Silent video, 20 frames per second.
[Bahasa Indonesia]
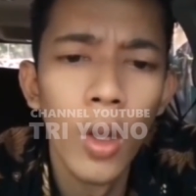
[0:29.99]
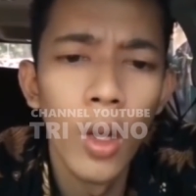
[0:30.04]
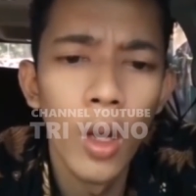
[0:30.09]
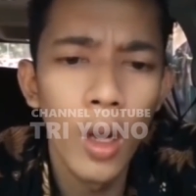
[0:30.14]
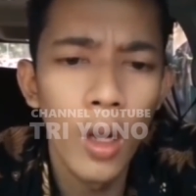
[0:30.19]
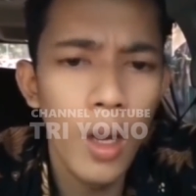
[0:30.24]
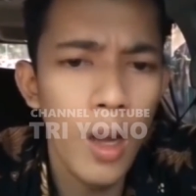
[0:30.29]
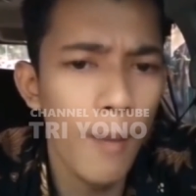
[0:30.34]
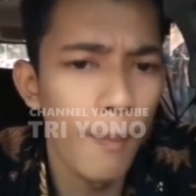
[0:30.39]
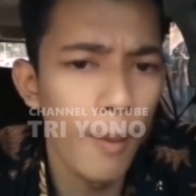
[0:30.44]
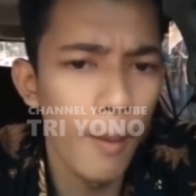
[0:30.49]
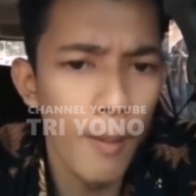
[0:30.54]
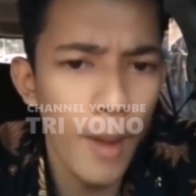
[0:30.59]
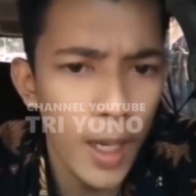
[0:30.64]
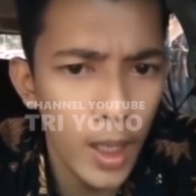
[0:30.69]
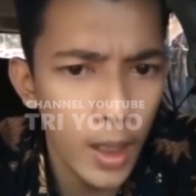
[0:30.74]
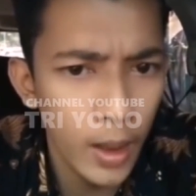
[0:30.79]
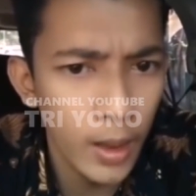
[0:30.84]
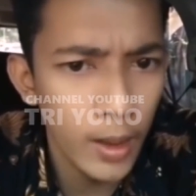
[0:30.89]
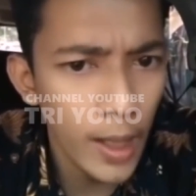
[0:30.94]
Kenapa
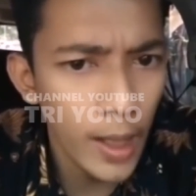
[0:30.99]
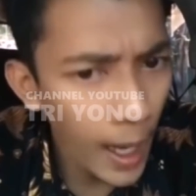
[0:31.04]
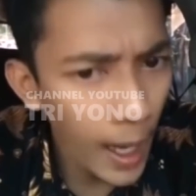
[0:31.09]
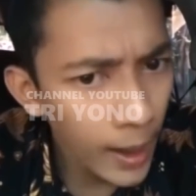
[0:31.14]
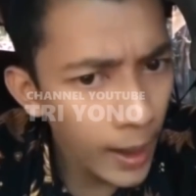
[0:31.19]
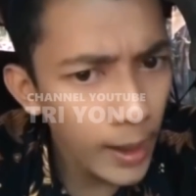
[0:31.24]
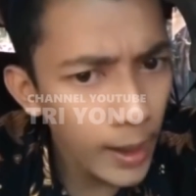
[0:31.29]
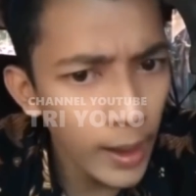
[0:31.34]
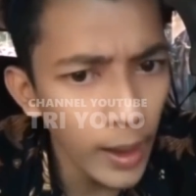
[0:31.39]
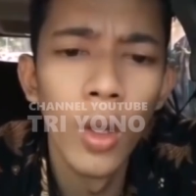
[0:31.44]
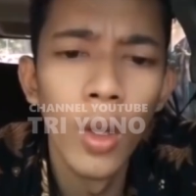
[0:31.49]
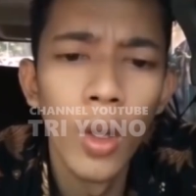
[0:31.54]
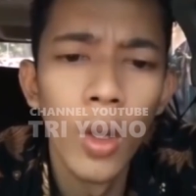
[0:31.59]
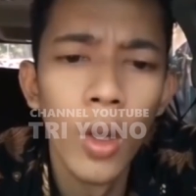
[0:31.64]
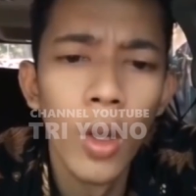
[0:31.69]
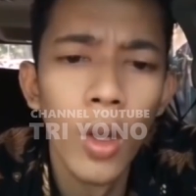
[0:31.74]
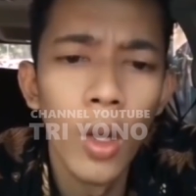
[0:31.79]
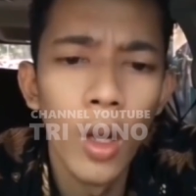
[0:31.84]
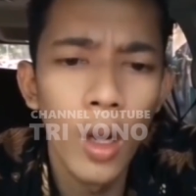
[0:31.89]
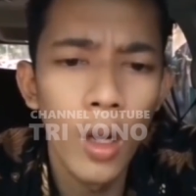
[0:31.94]
makin jadi?
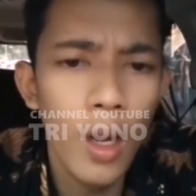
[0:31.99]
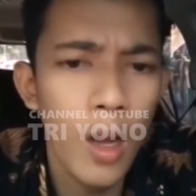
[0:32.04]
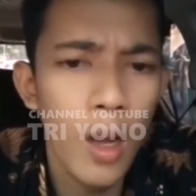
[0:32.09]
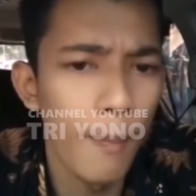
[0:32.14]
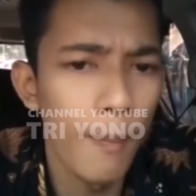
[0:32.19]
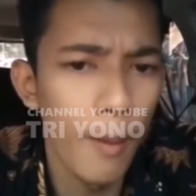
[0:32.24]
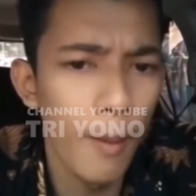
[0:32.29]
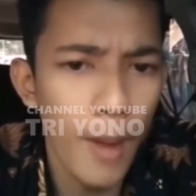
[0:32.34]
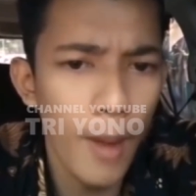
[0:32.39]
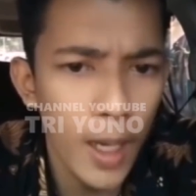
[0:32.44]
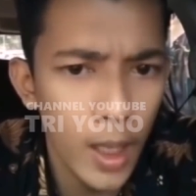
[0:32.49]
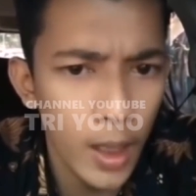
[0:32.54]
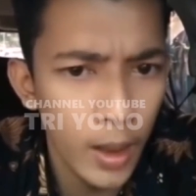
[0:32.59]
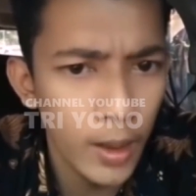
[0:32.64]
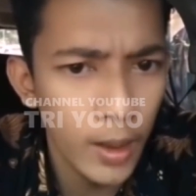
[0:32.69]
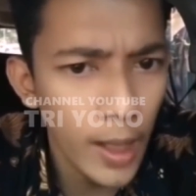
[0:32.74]
Kenapa makin